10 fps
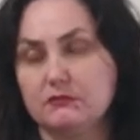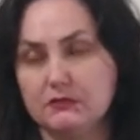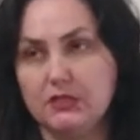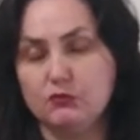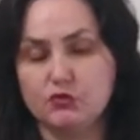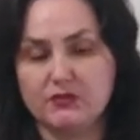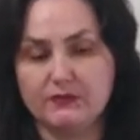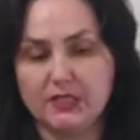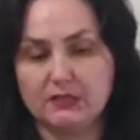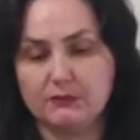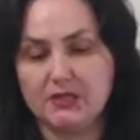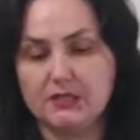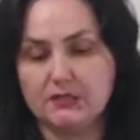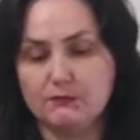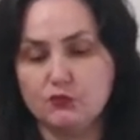наилучшим вариантом,
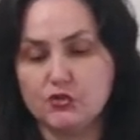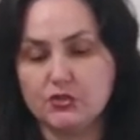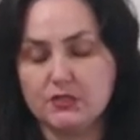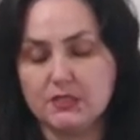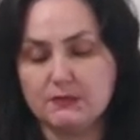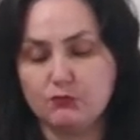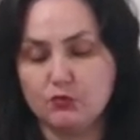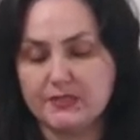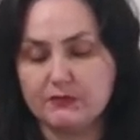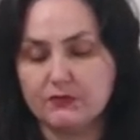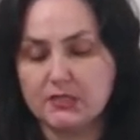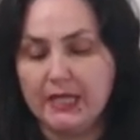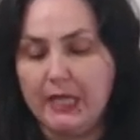как это можете использовать.